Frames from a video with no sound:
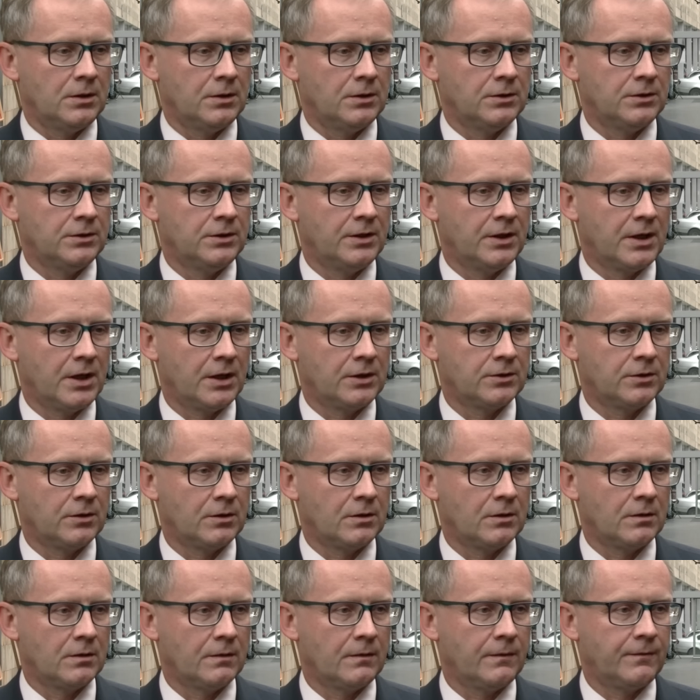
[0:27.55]

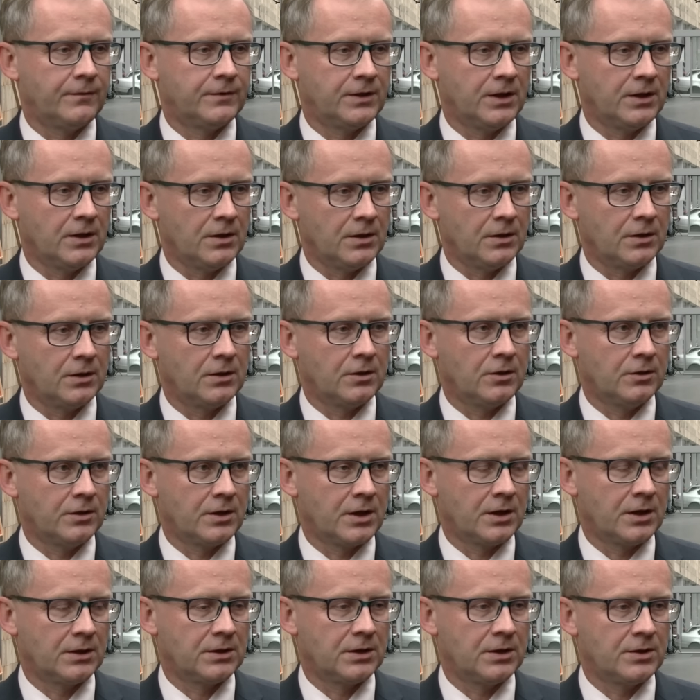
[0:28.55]
dyrektor w tej
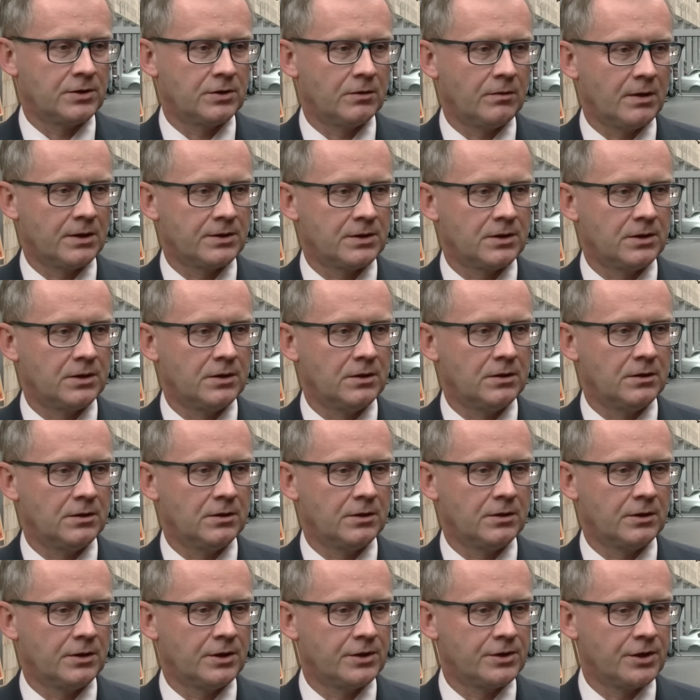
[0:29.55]
konkretnej sytuacji
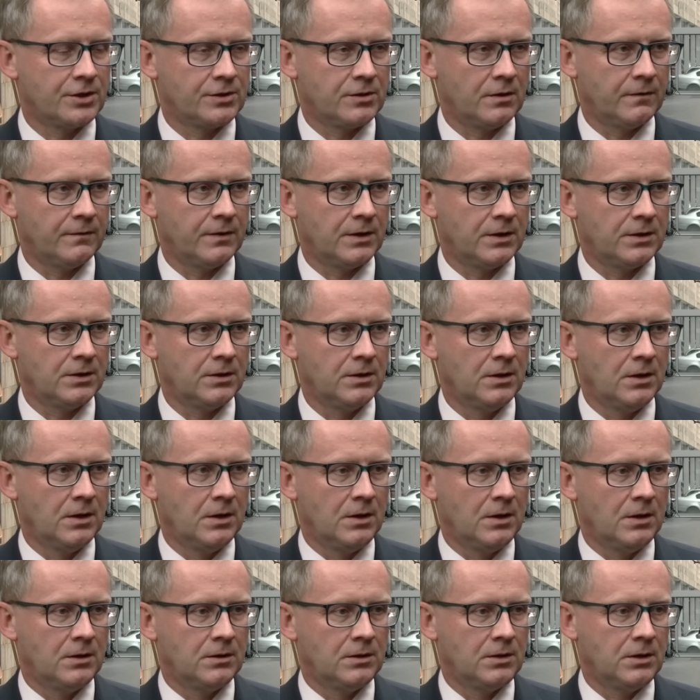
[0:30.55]
kryzysowej
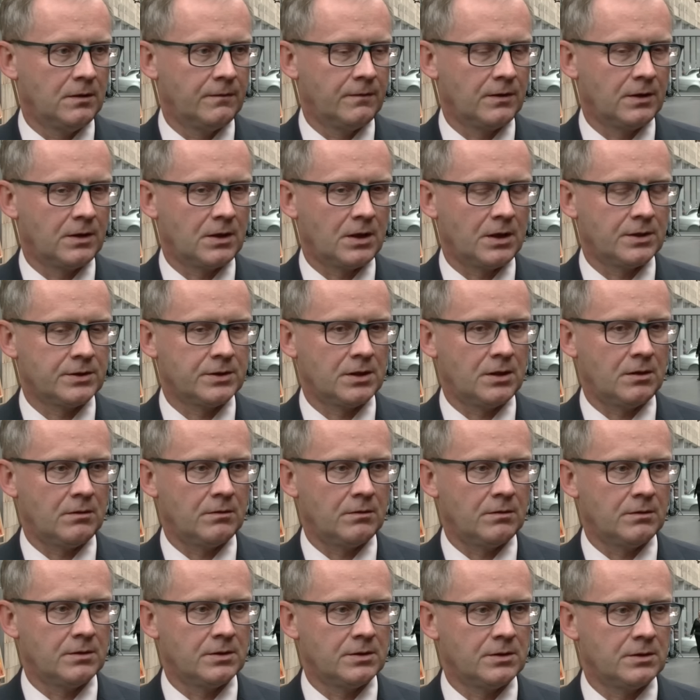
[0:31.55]
nie
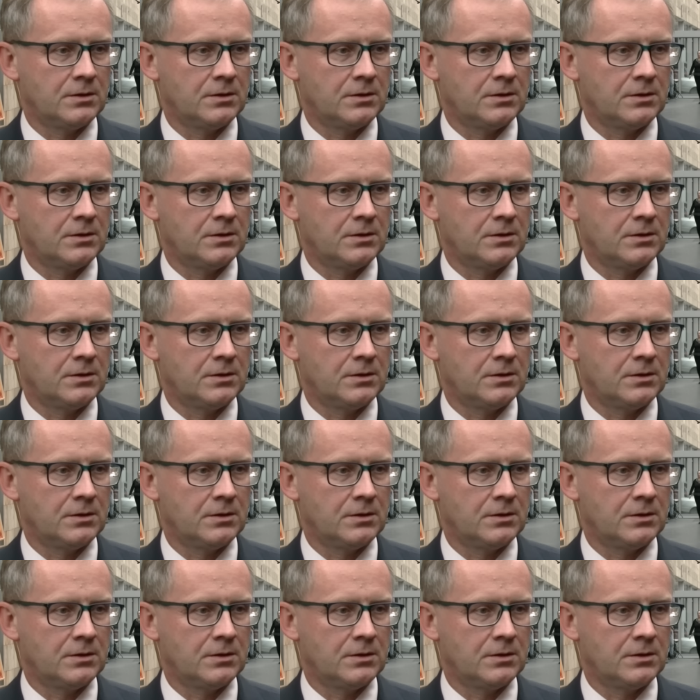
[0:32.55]
wykazał